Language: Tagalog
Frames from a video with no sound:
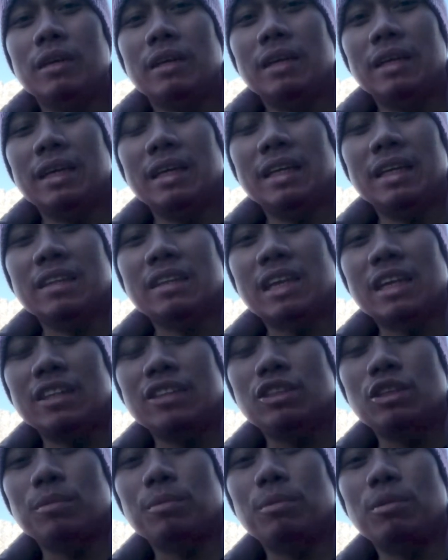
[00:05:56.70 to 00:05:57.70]

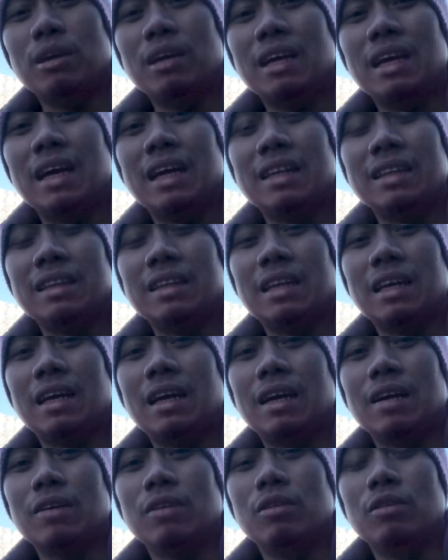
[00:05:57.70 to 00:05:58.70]
in-encourage ko po ang lahat
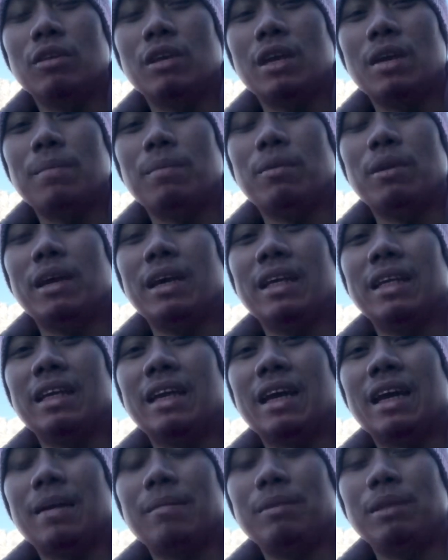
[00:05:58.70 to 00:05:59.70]
na kung kayo po ay
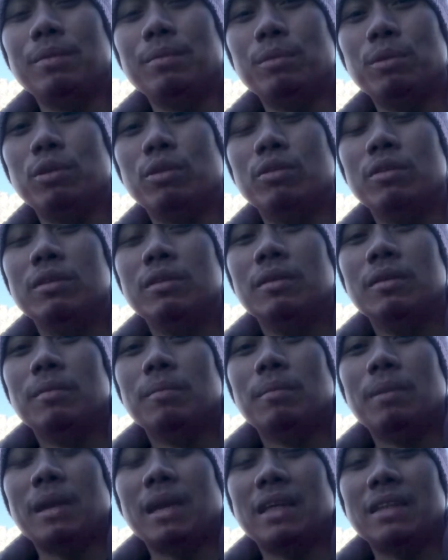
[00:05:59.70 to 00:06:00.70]
nangarap din po
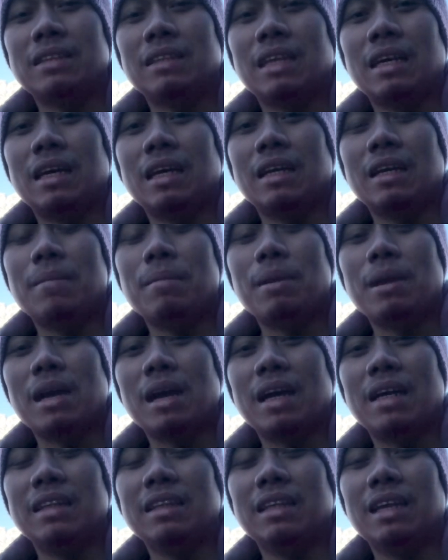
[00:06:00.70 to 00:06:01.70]
para sa
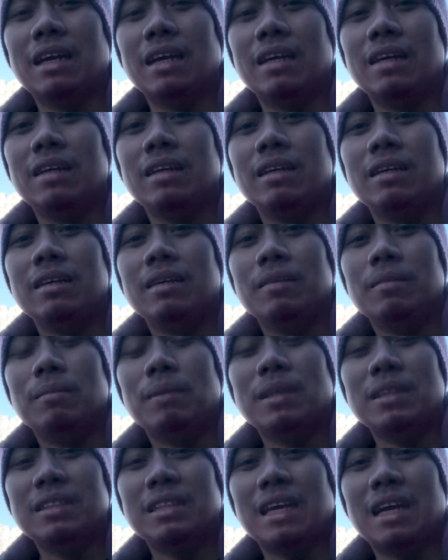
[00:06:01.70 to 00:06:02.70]
napakagandang
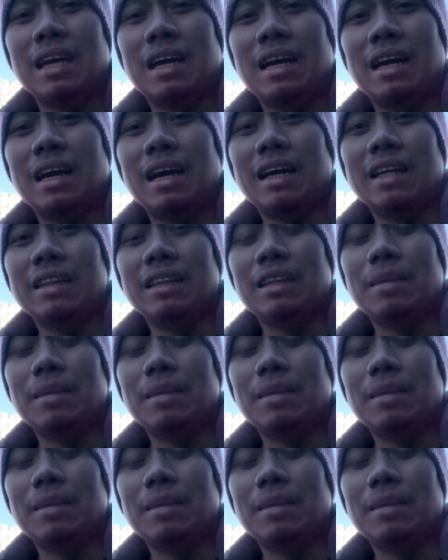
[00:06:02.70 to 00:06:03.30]
bansa at